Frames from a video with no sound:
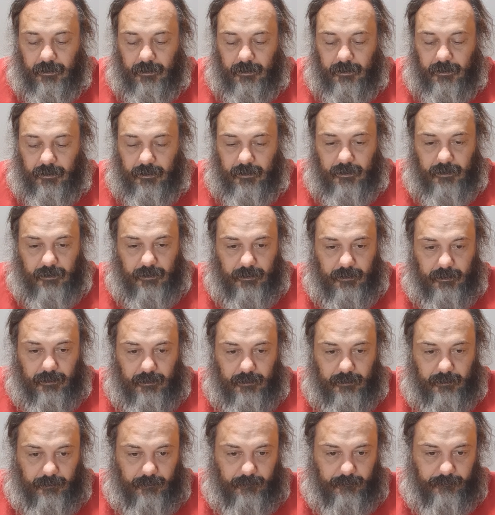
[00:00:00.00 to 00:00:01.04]

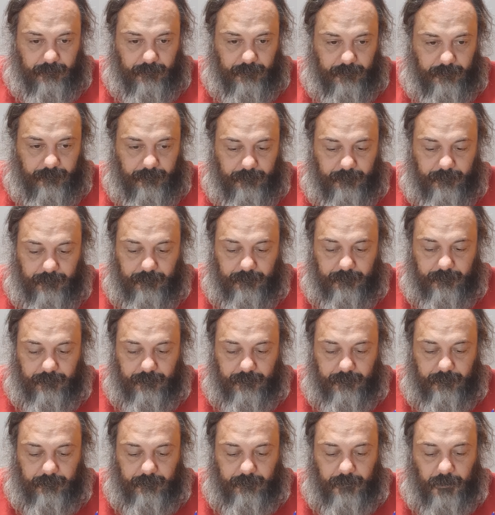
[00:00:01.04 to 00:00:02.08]
3-0.
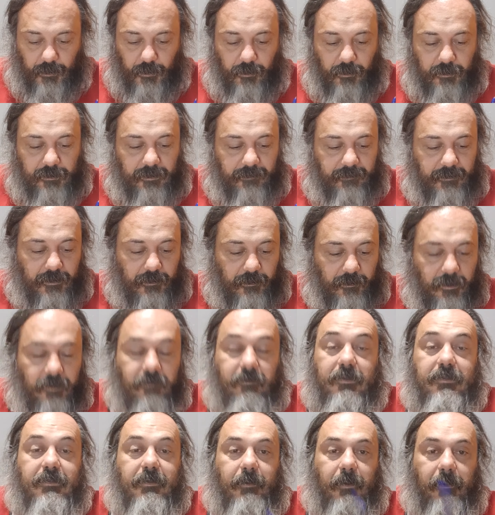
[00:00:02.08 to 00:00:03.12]
Bologna e Verona
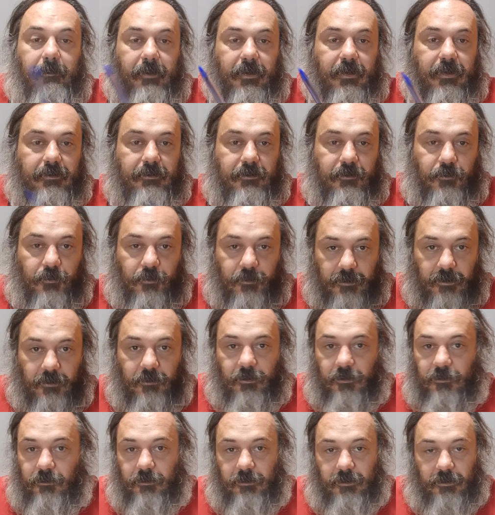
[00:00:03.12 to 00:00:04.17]
invece abbiamo beccato tutti e
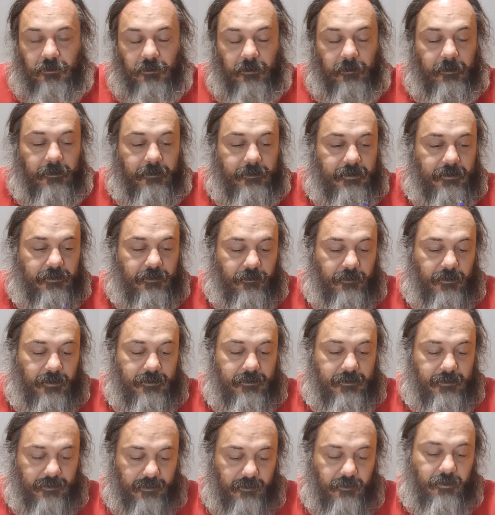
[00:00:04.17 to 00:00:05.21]
due, tutti e due abbiamo detto
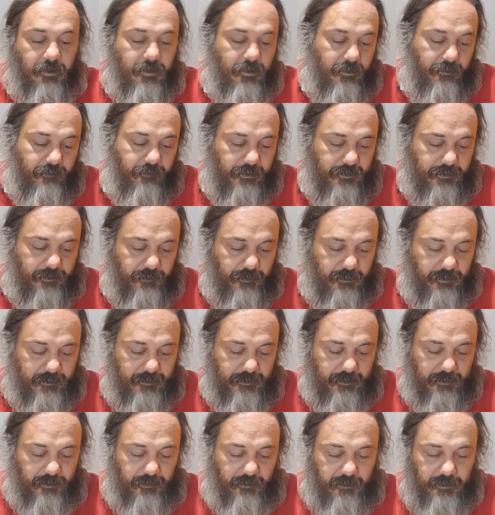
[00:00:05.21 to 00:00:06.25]
1-0, in effetti
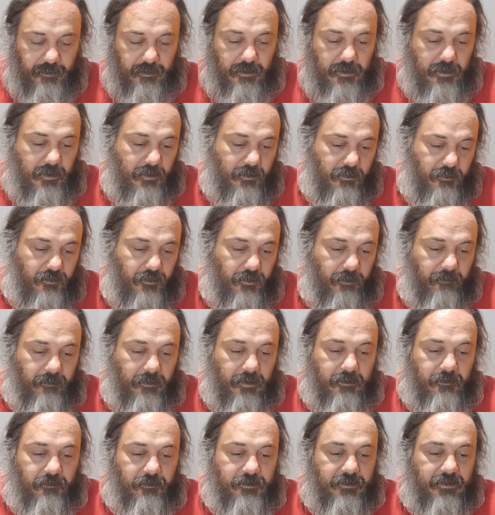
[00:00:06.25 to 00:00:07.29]
1-0.
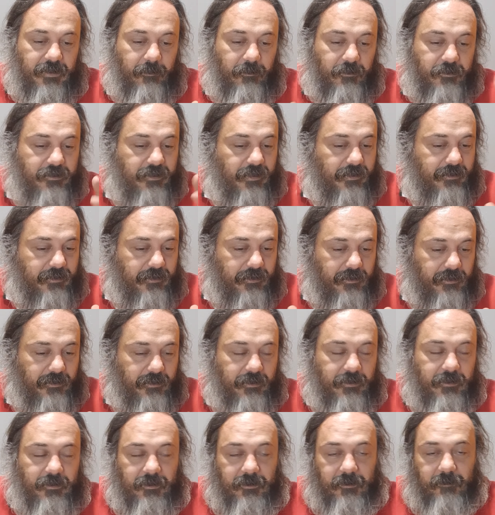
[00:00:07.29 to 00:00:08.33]
Insomma, non siamo
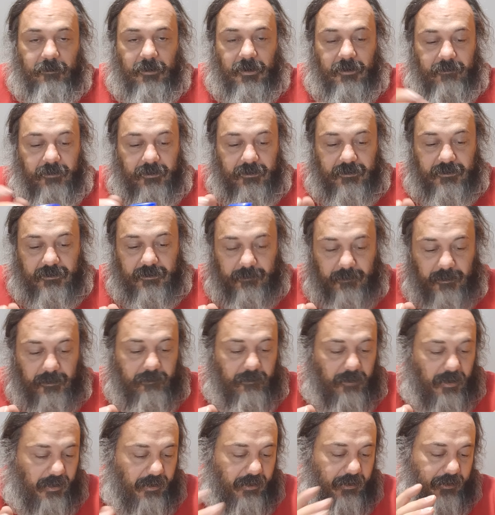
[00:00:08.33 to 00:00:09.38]
stati bravissimi,
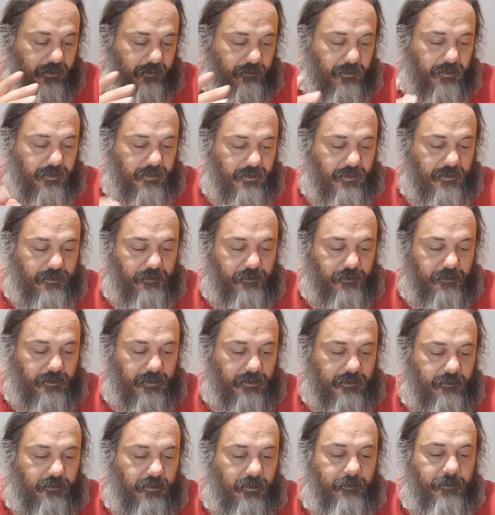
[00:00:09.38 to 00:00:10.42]
ma qualche
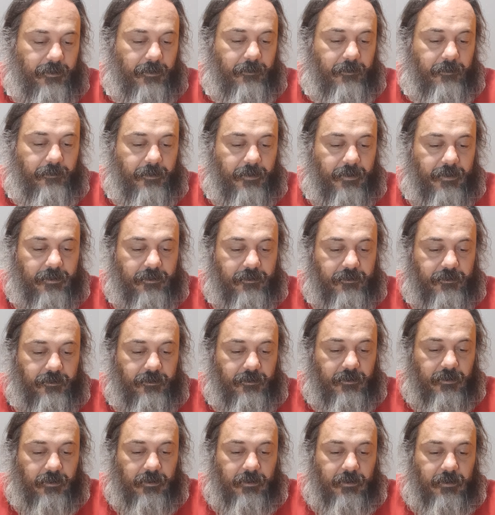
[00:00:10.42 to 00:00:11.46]
risultato l'abbiamo
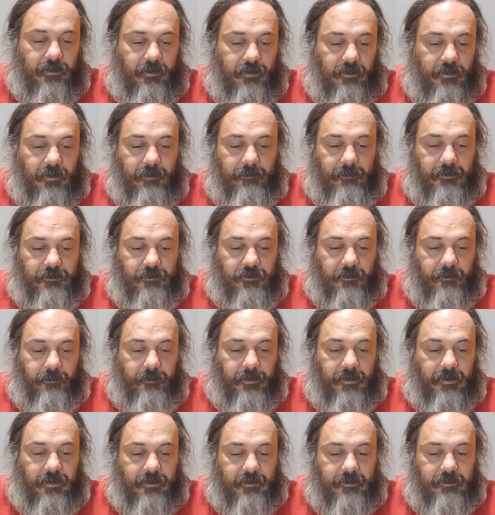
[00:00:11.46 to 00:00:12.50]
preso, la maggior
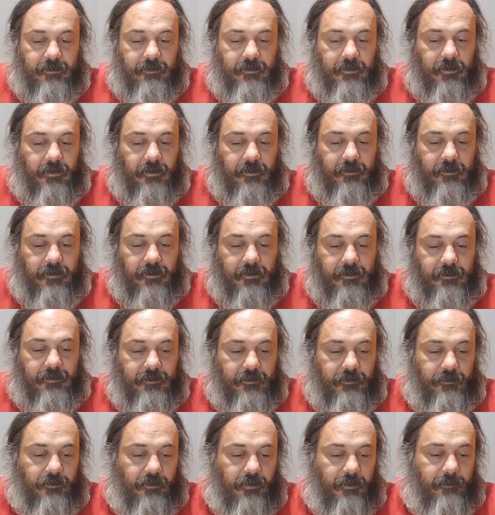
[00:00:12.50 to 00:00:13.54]
parte delle
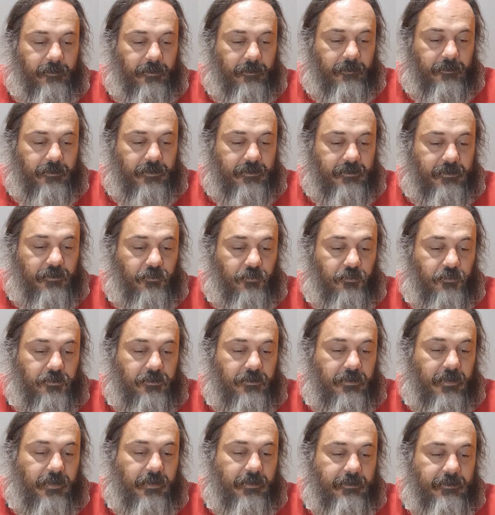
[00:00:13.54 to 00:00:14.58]
indicazioni le abbiamo date
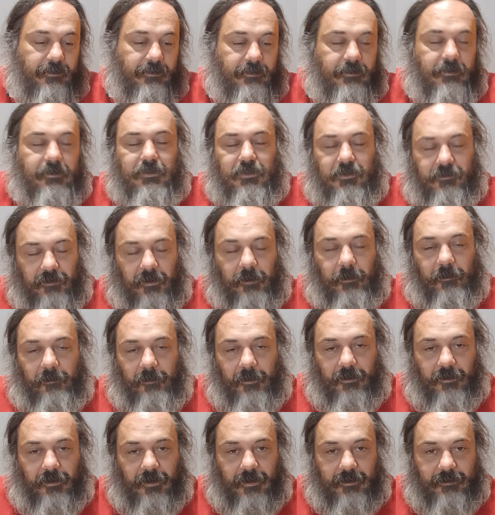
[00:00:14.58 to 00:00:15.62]
giuste, dobbiamo
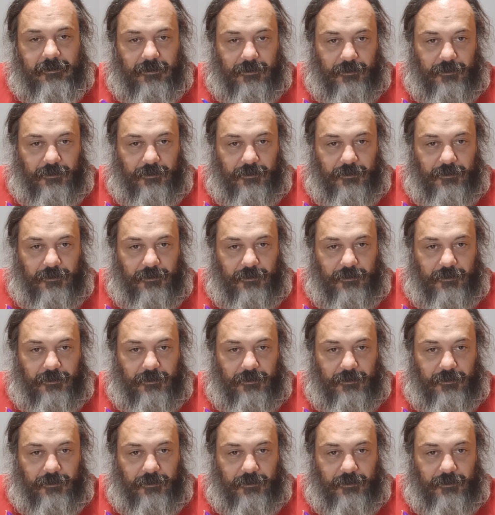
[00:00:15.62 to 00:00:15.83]
migliorarci